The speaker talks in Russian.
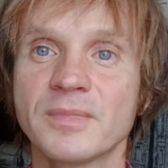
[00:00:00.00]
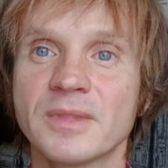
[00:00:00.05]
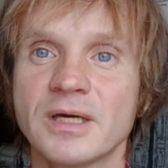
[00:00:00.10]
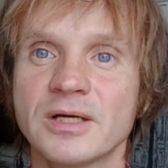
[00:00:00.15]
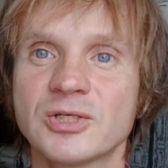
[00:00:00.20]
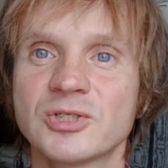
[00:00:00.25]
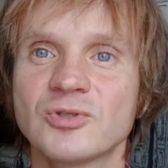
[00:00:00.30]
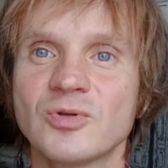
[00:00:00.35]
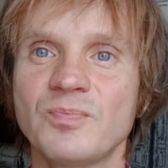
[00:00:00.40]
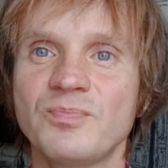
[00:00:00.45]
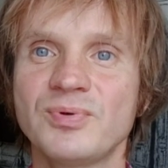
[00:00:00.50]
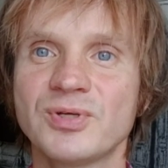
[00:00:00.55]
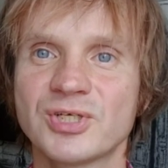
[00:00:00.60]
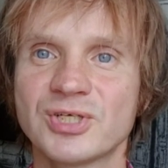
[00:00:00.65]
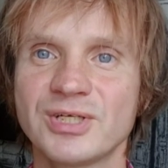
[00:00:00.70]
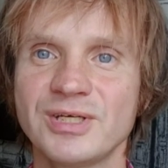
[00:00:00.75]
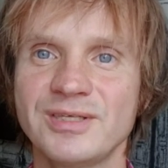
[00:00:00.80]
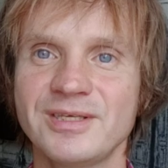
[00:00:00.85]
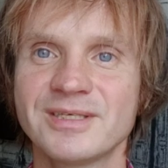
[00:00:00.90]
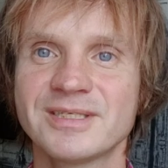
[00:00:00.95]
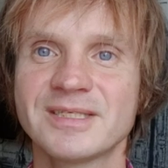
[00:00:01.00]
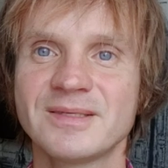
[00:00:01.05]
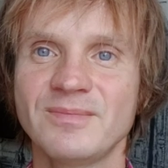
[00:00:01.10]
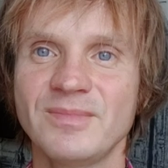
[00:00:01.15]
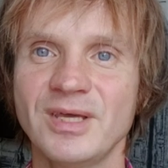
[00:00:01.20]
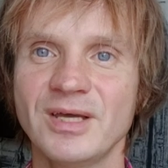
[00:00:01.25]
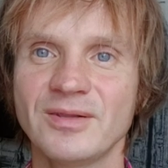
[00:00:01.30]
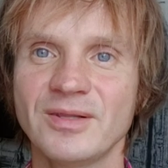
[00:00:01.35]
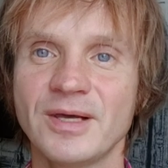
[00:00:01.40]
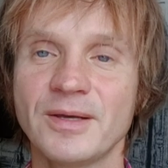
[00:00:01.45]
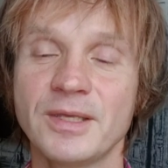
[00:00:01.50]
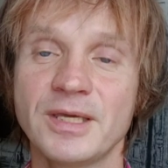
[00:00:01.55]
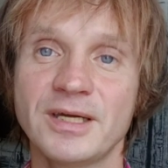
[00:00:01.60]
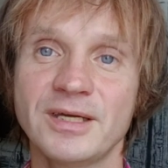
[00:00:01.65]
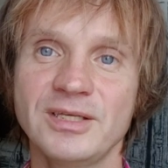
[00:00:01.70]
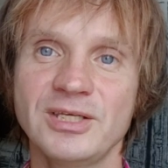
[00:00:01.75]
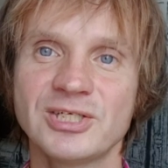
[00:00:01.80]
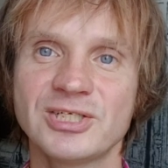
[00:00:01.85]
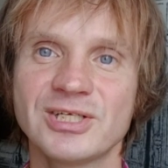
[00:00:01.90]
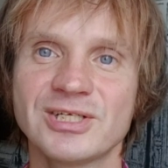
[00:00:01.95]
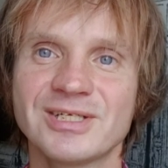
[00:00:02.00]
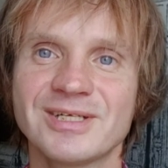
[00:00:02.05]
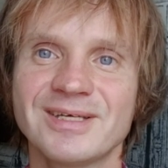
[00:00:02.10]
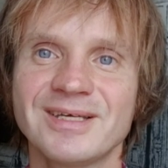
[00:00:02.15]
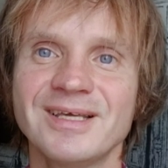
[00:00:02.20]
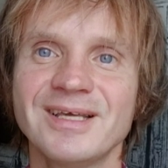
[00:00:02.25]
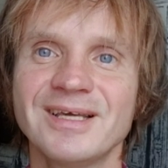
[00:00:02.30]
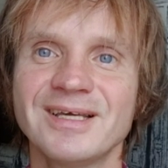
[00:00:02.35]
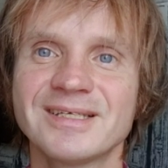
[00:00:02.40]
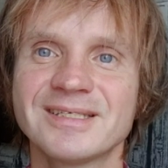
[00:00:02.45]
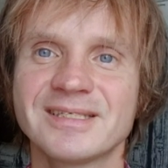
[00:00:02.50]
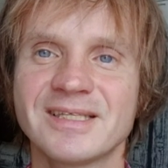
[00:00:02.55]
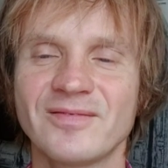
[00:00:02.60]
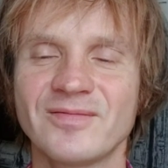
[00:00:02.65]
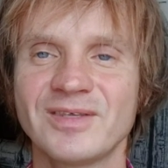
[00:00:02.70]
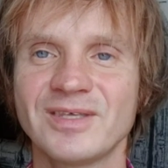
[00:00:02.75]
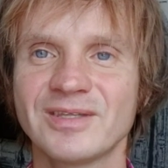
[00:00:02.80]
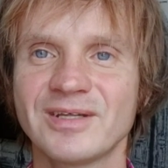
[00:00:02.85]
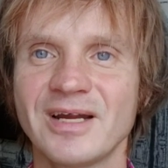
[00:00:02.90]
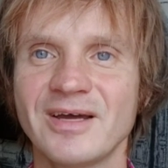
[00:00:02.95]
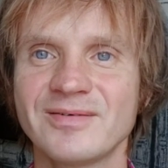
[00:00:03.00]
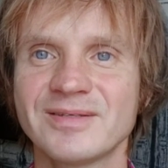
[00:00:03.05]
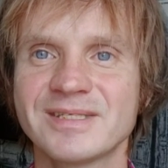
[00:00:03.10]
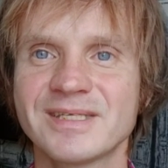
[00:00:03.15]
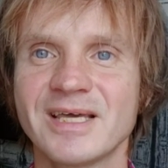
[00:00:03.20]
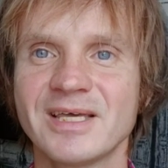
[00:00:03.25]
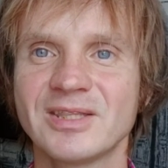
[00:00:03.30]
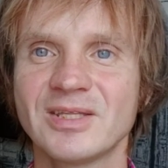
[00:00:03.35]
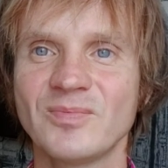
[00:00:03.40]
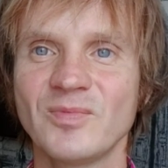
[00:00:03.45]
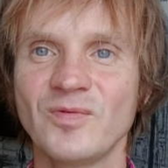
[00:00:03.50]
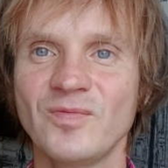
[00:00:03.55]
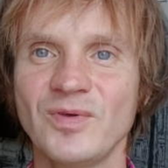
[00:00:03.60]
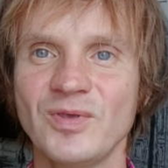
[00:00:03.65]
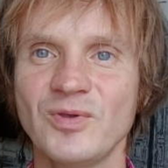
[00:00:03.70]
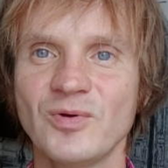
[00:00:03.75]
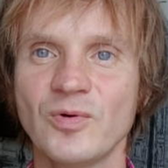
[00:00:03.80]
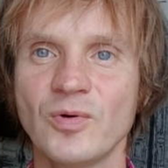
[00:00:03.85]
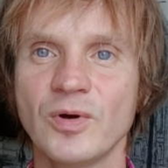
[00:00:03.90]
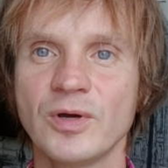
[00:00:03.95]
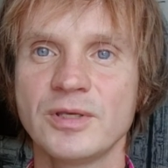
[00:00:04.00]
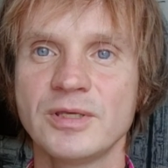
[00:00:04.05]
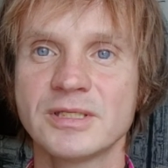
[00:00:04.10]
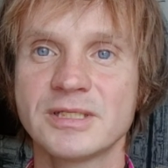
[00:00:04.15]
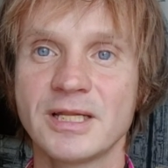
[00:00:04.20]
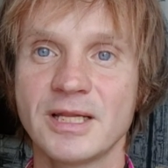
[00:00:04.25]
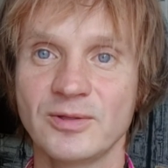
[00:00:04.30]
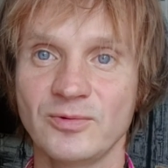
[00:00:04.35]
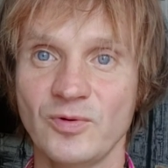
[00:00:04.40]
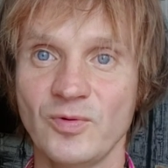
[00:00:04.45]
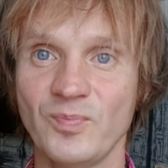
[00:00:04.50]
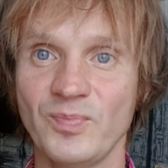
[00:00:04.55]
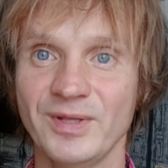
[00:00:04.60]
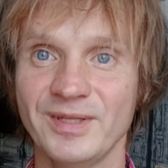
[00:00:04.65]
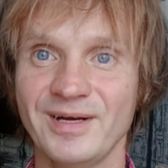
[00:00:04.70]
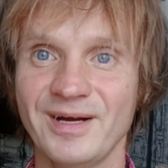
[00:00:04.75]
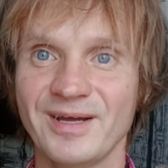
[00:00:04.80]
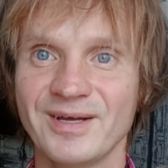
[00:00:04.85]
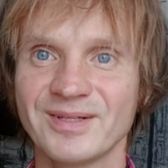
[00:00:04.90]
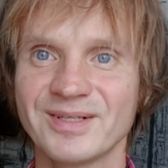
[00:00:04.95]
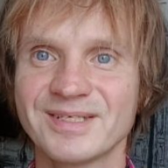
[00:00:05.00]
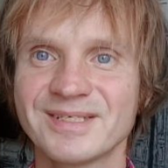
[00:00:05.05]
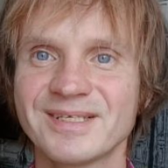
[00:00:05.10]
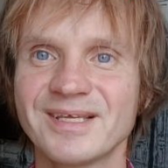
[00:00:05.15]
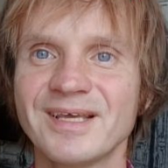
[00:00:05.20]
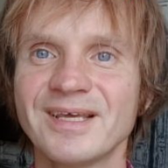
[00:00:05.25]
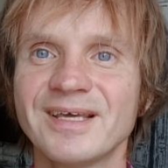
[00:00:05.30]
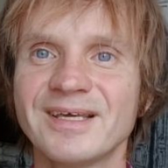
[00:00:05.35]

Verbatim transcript: Так что пишите смело и, конечно же, ставьте нравится этому видео, если оно вам понравилось.